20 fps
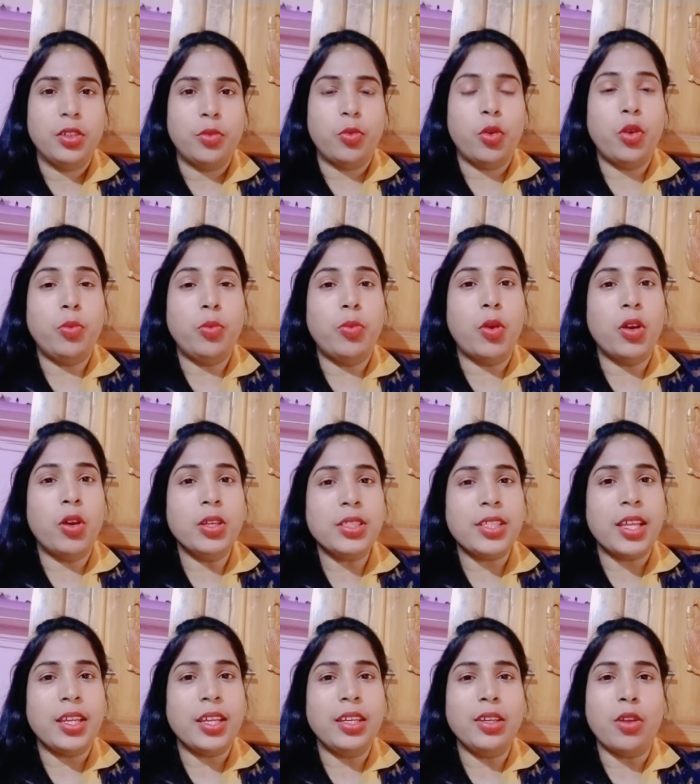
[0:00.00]
वो बहुत
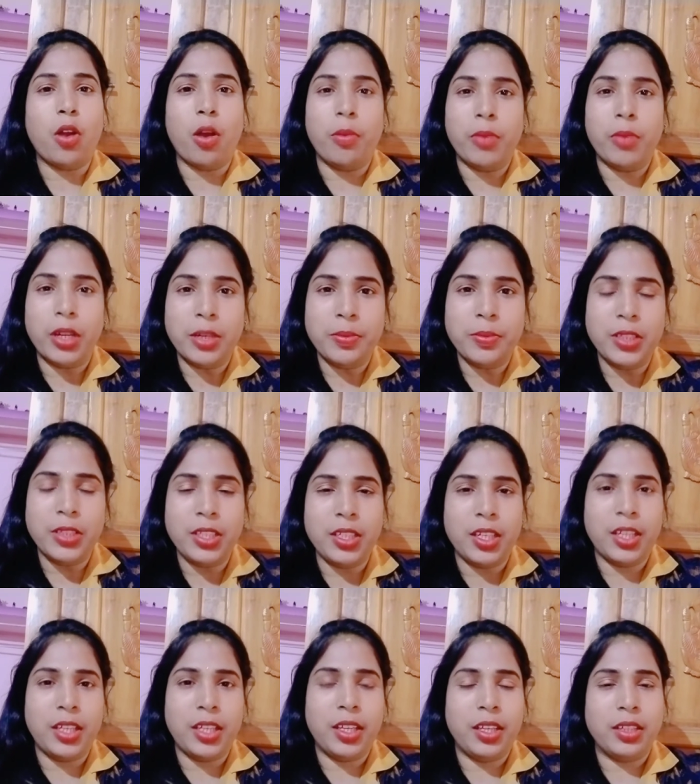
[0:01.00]
सारे कमेंट भी
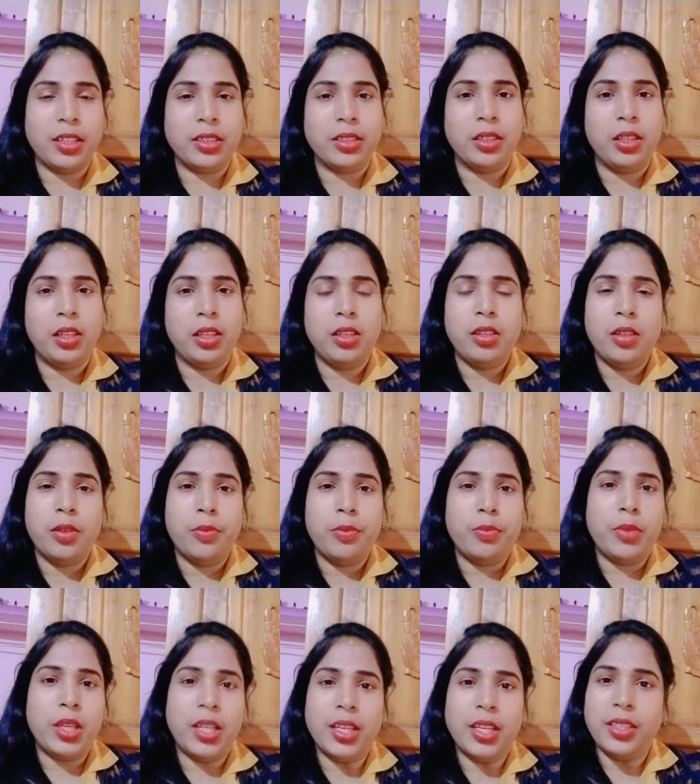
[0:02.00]
दिए हैं
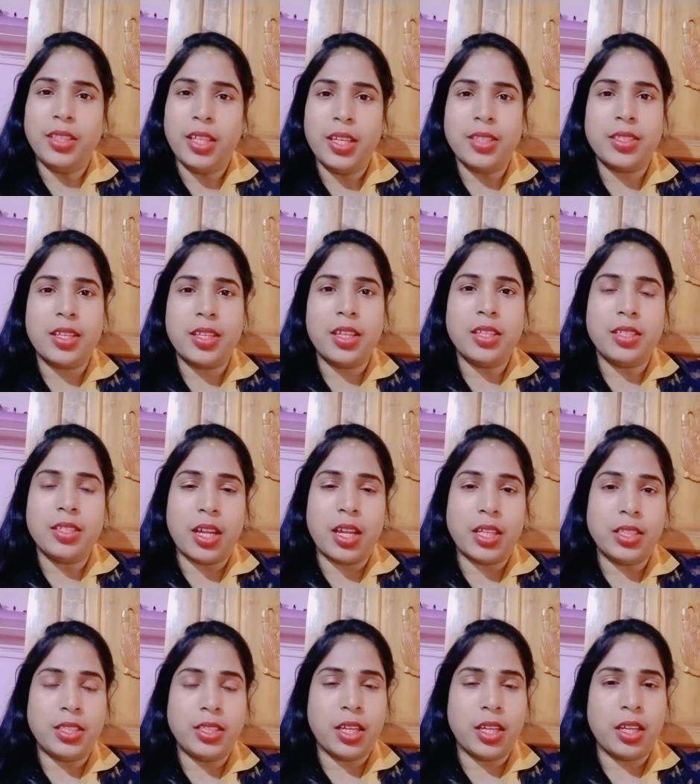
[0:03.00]
मेरे देश के
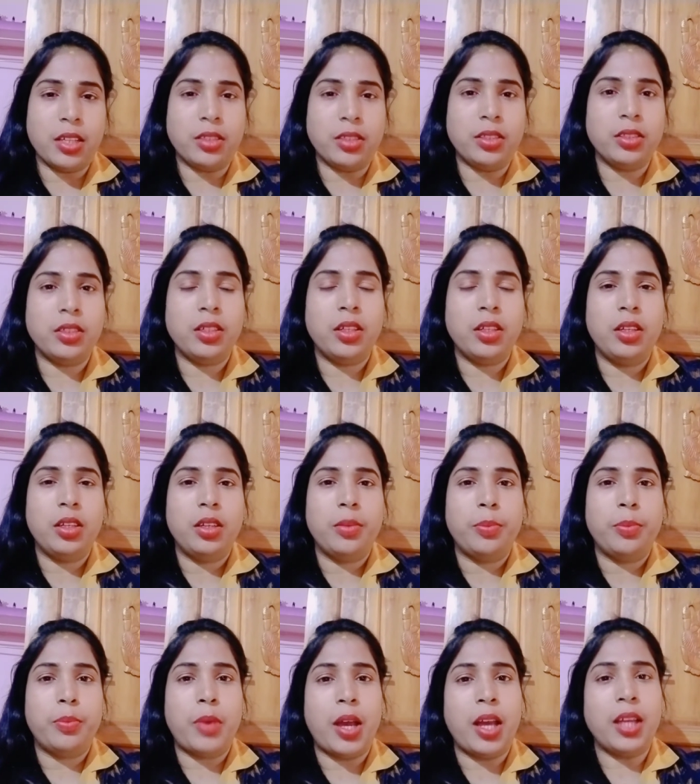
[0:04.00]
साथ साथ
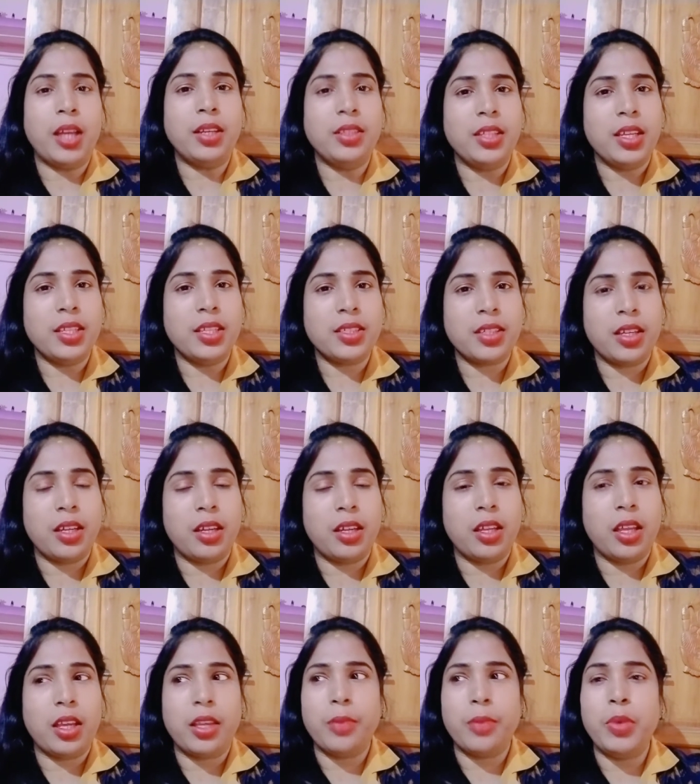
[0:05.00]
बाहर देश का
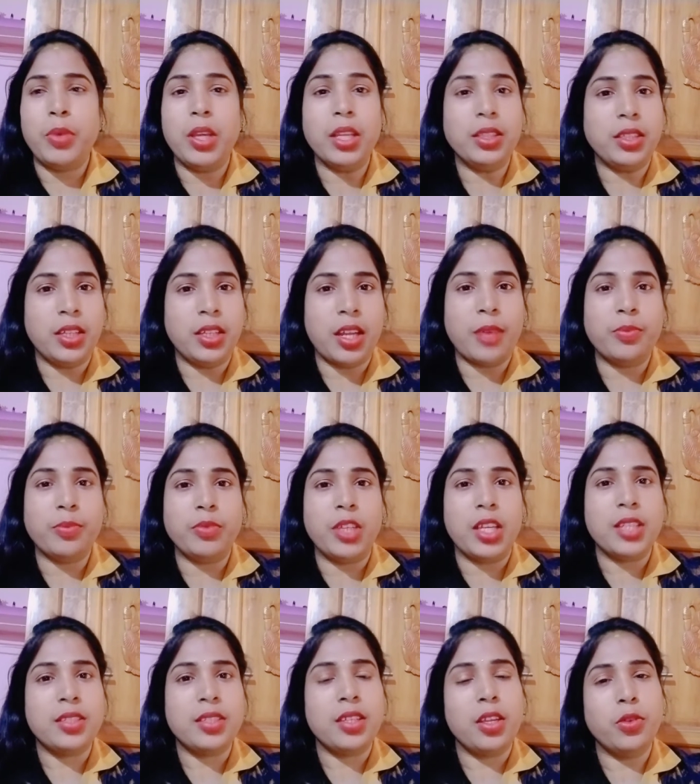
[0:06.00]
एक वियतनाम
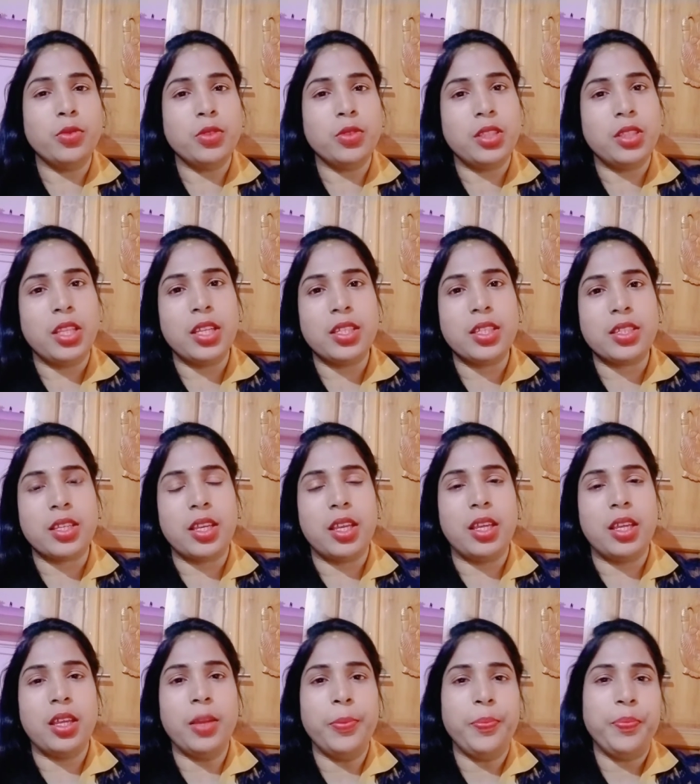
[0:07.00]
देश है उस देश
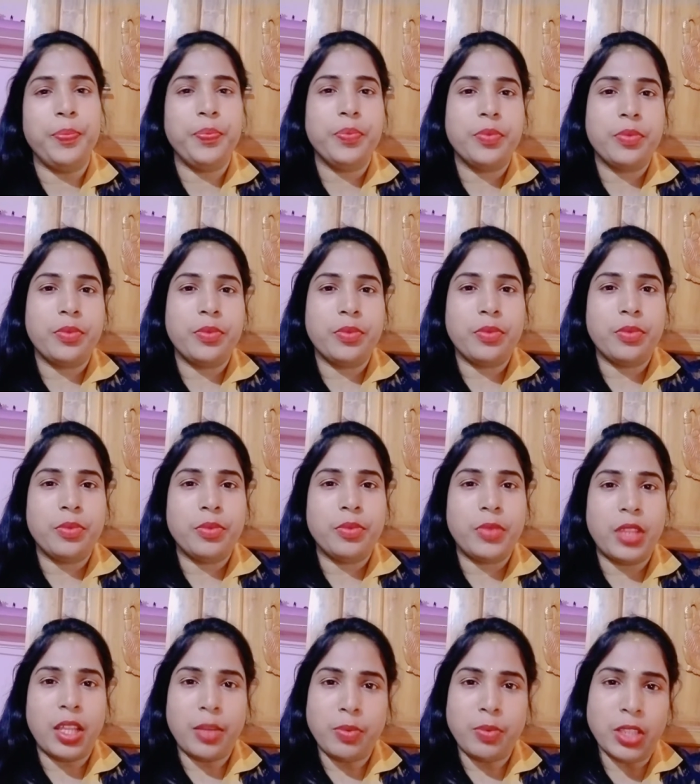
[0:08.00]
के
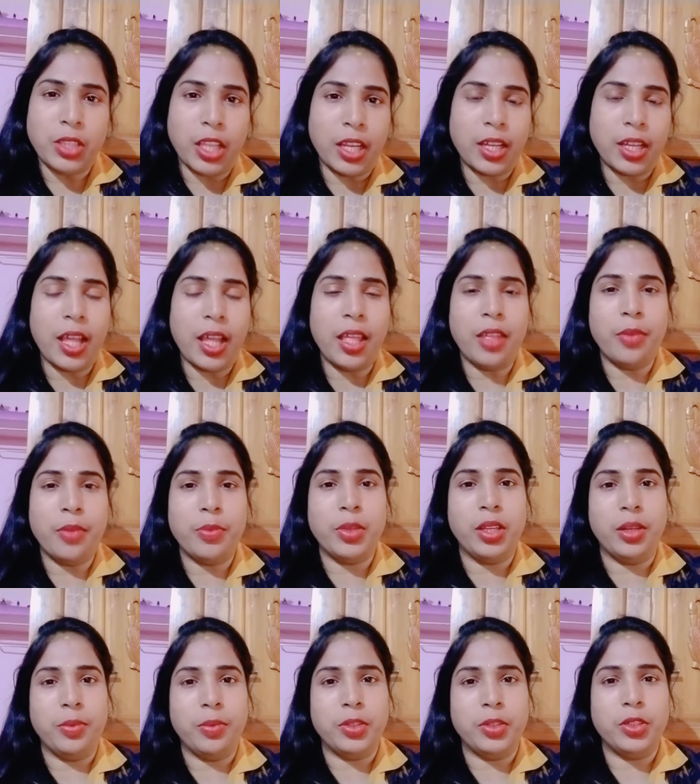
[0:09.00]
ने भी देखा है
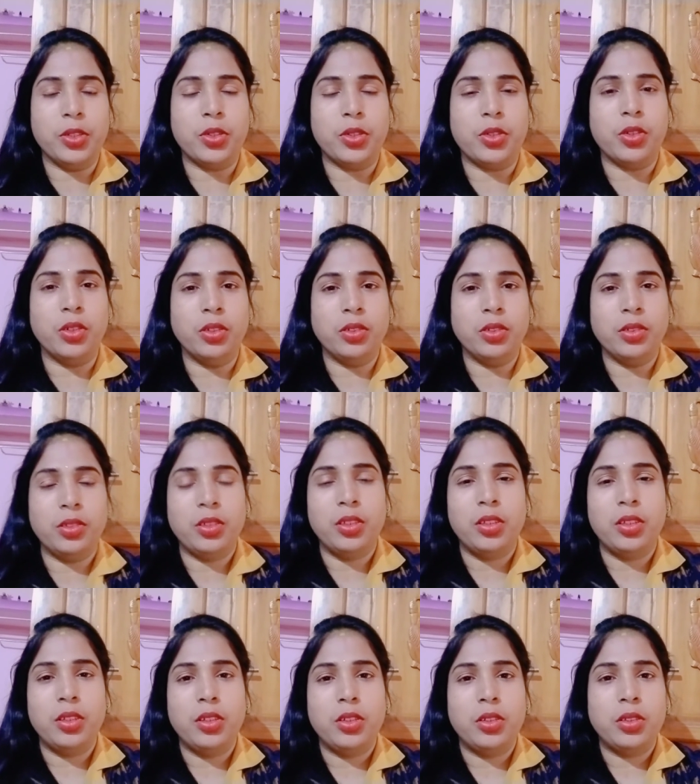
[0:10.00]
मेरे वीडियो को
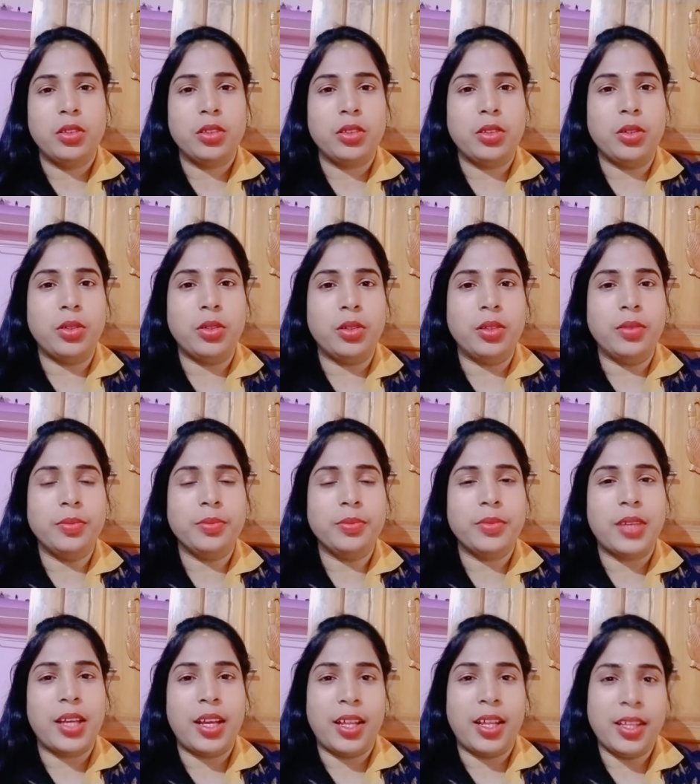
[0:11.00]
तो
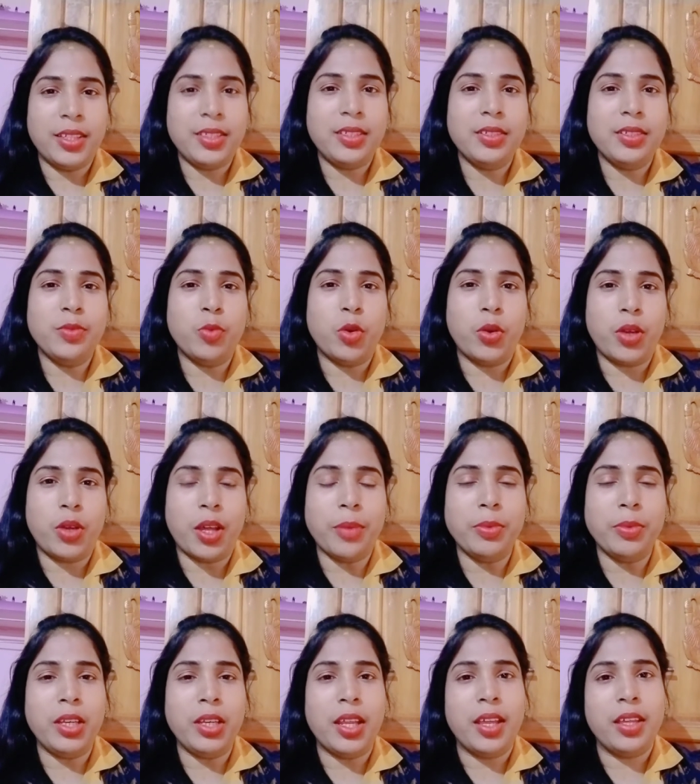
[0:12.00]
आज मौका
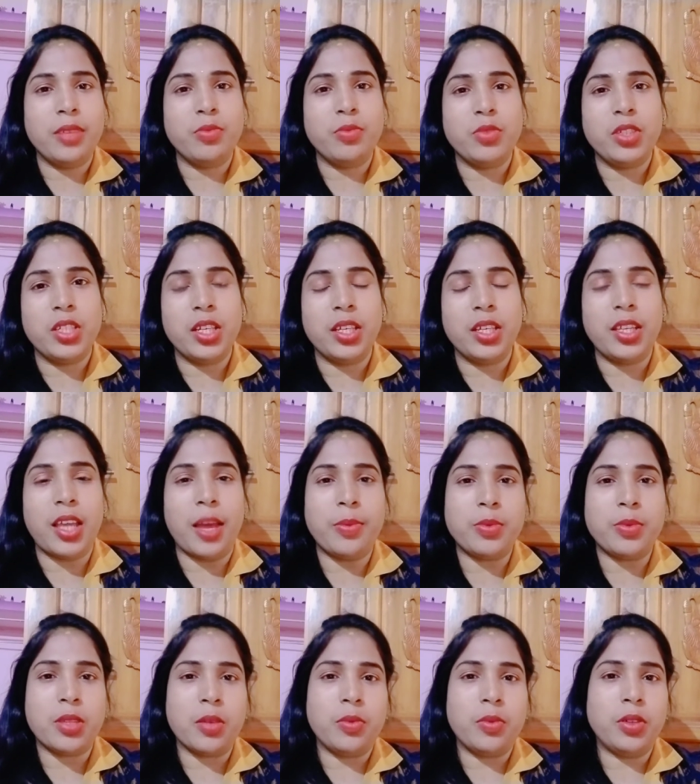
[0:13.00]
मिला है मुझे कि
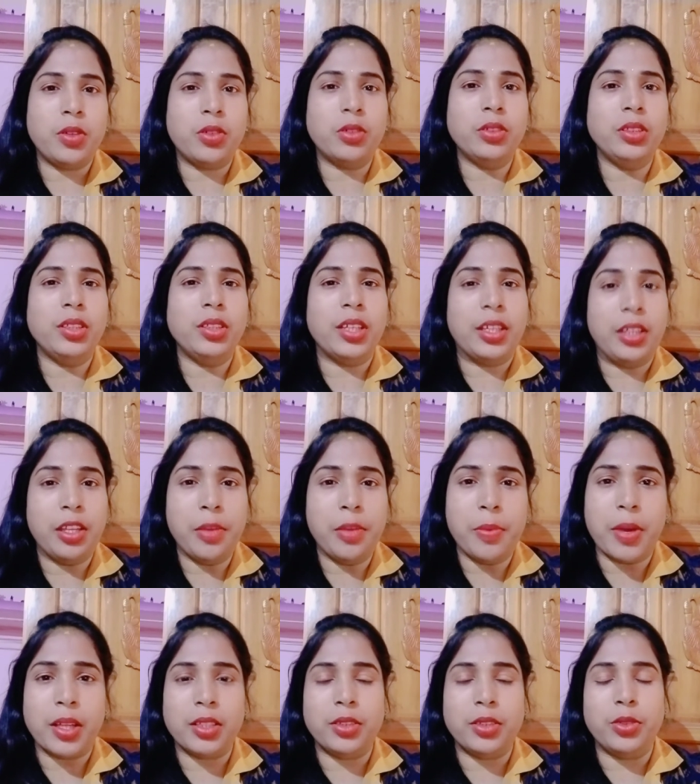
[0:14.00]
आप सभी को
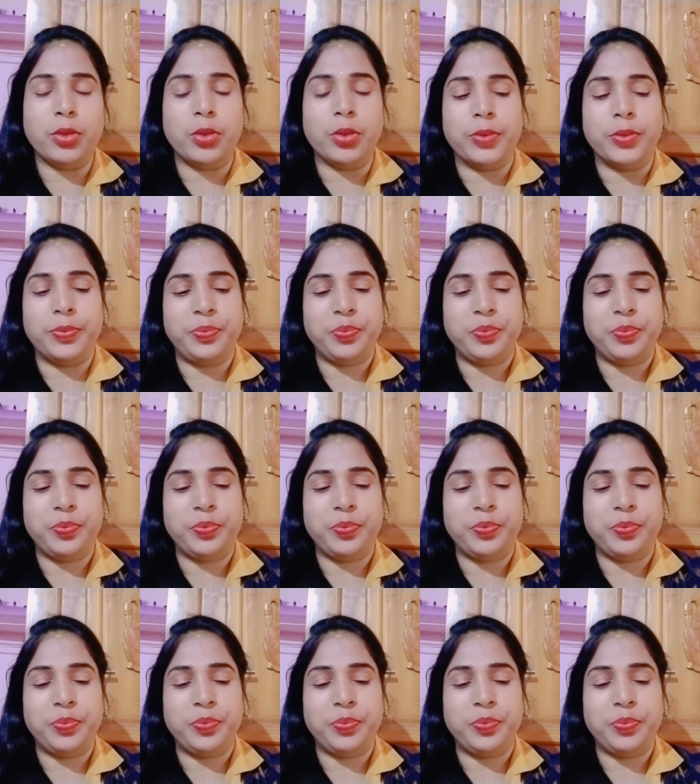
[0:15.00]
धन्यवाद दूँ